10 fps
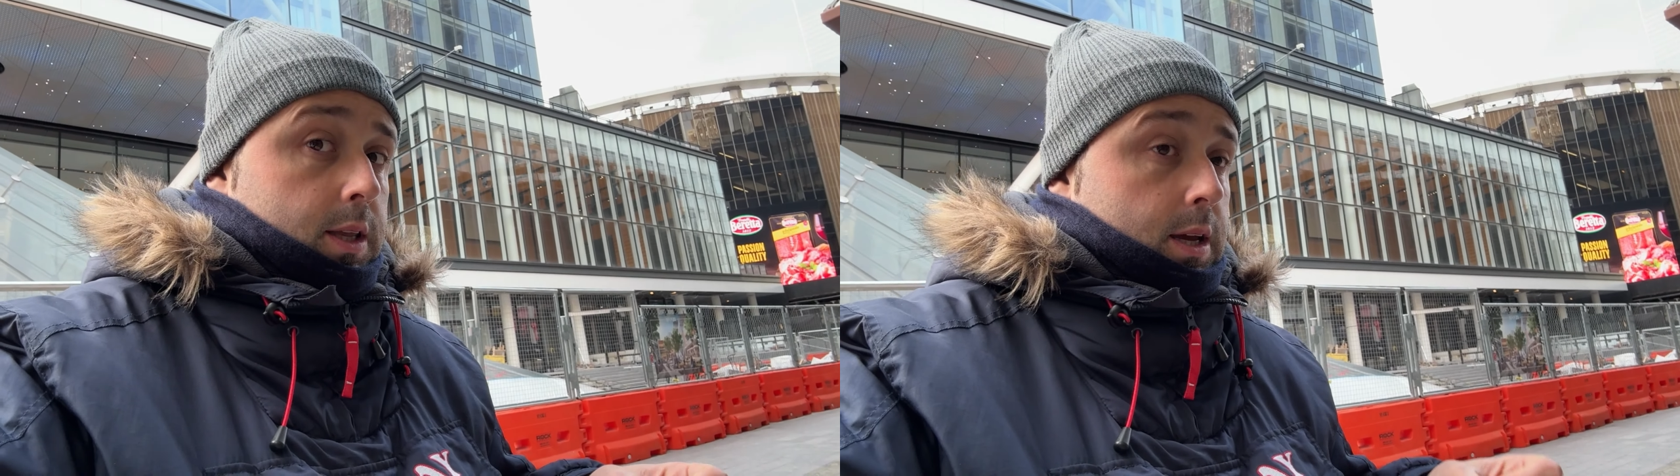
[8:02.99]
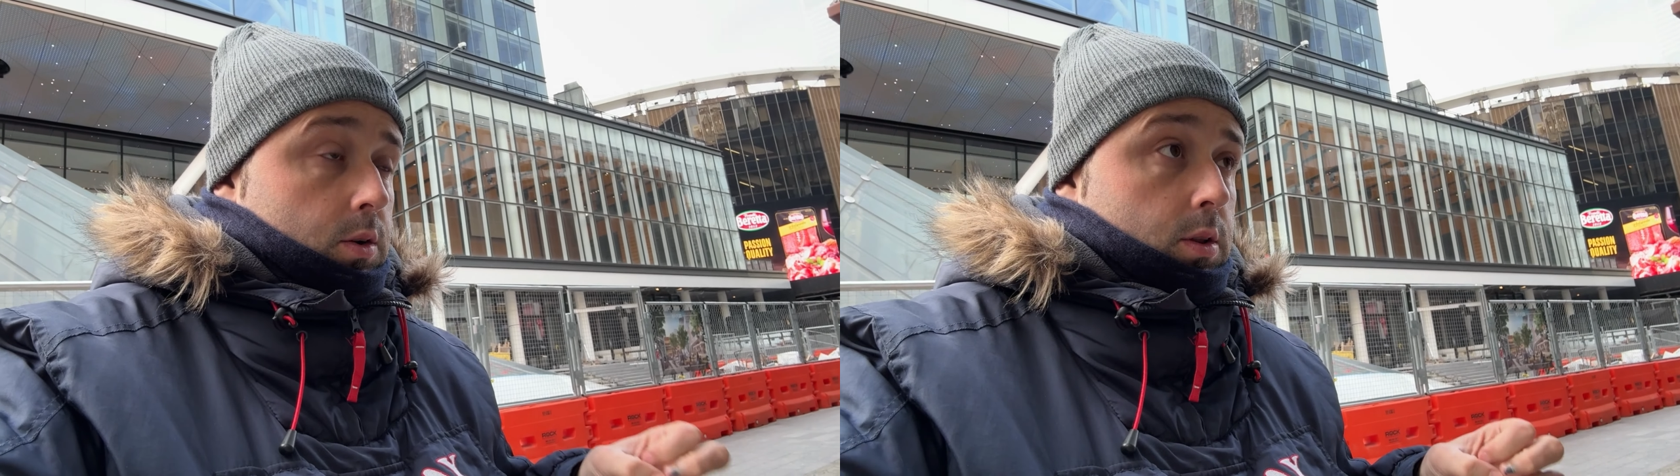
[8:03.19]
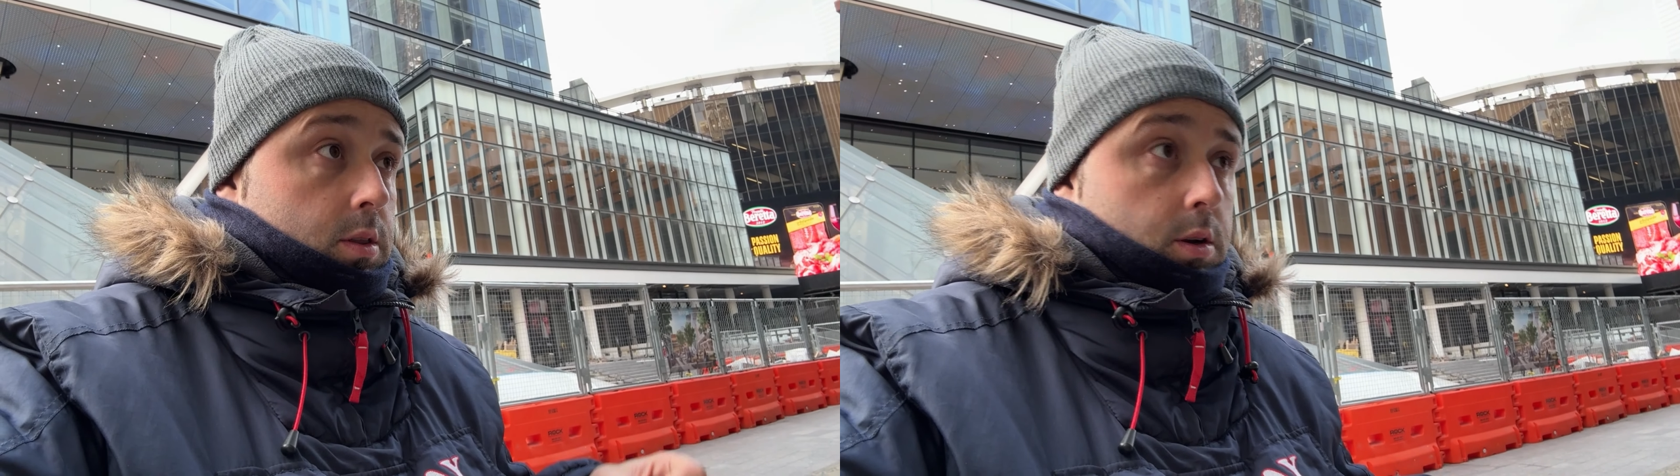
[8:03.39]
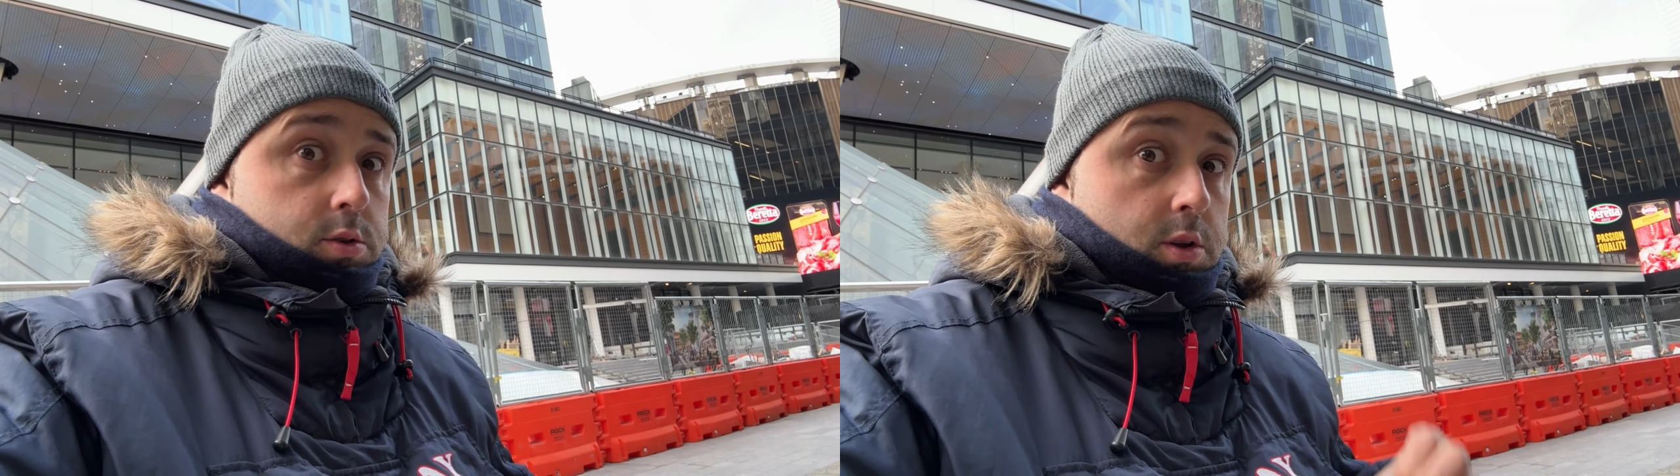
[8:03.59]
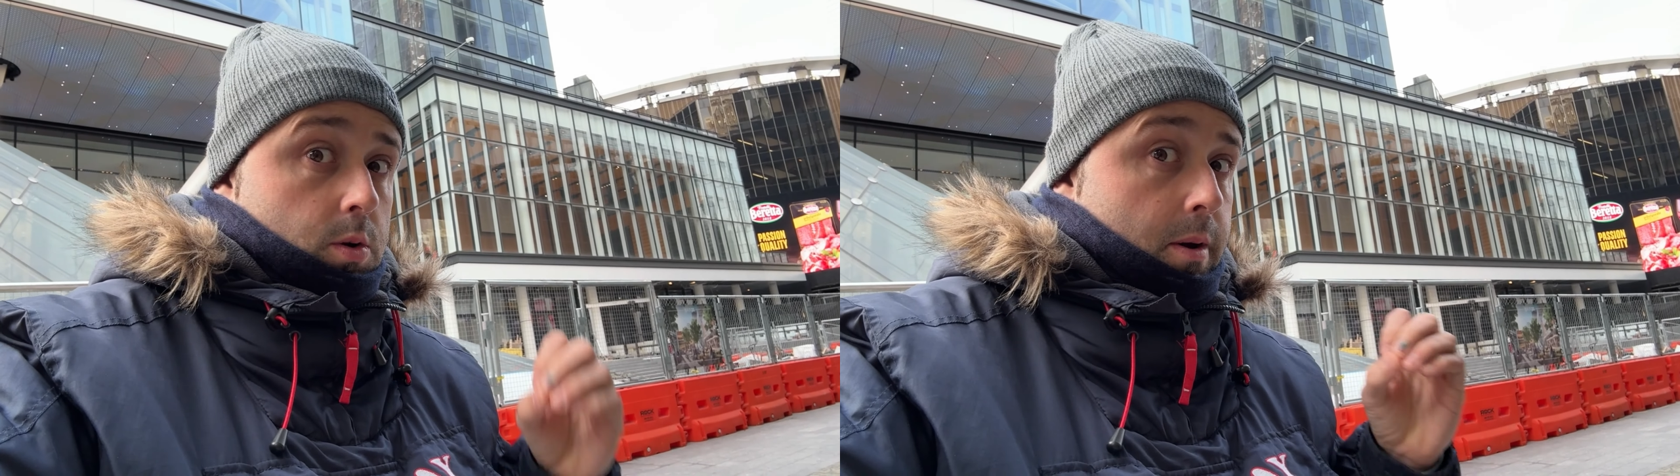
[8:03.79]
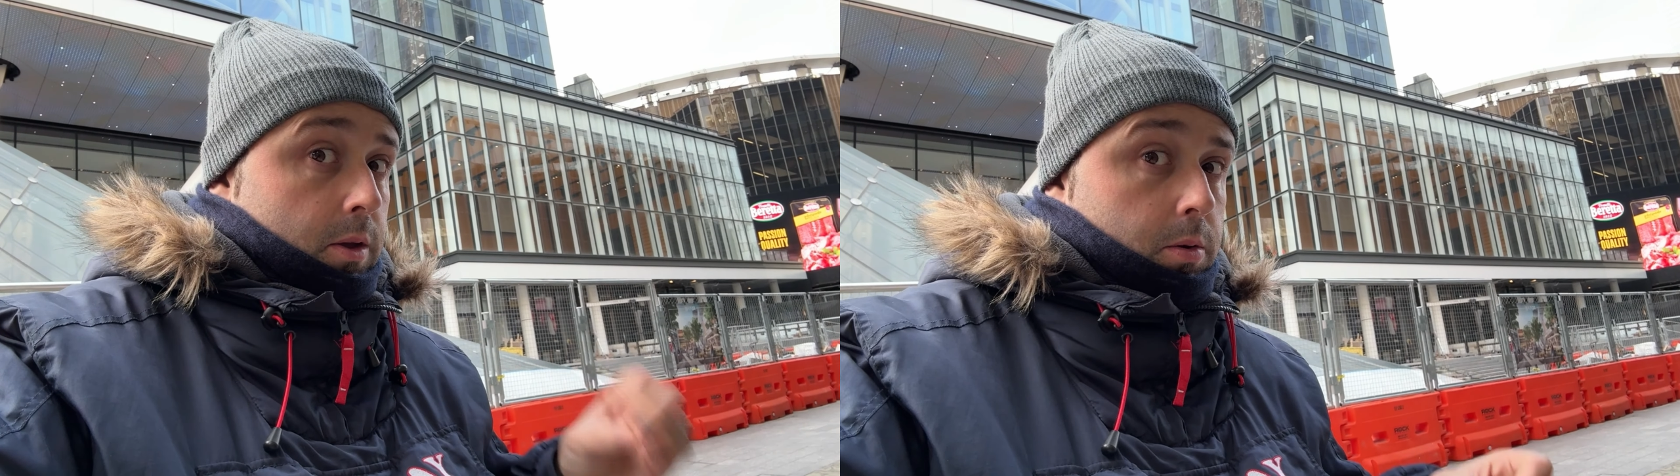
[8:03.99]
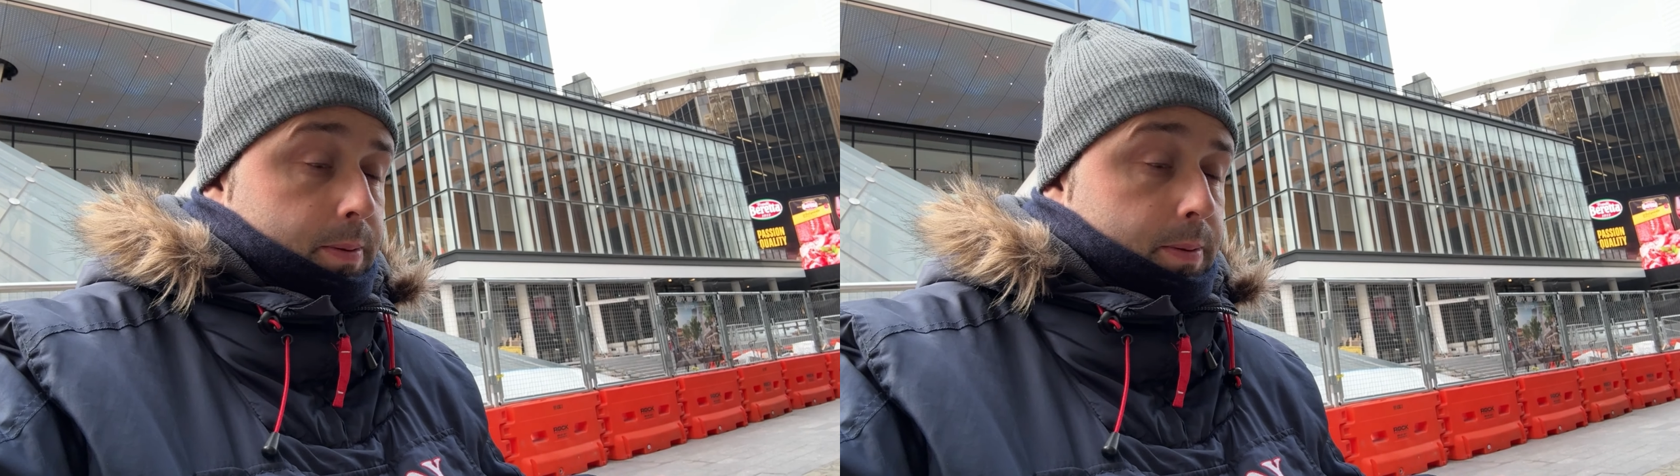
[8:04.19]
ya no deciros de Nueva York,